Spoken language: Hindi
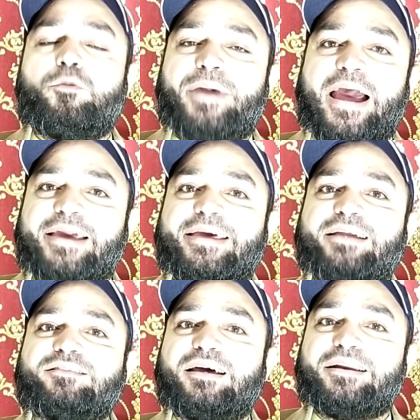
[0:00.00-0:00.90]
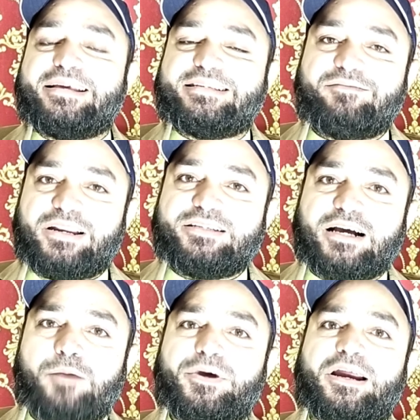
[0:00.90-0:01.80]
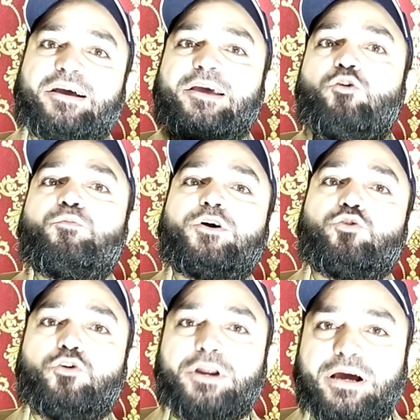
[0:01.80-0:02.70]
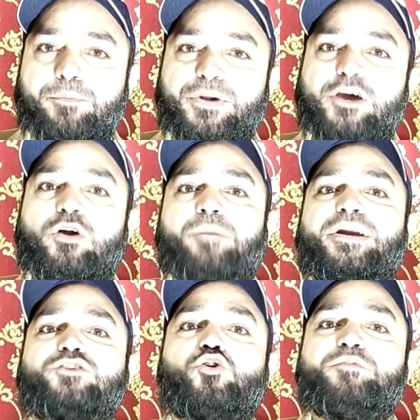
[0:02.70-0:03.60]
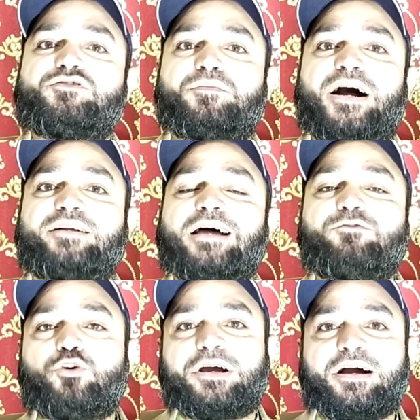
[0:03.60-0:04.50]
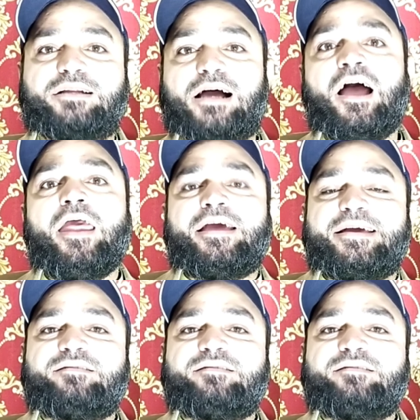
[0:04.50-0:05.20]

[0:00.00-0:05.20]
और बैग के अंदर नीचे वाली जगह पे रख के ऊपर उन्होंने कपड़े और अपना जो भी सामान था वो रखा था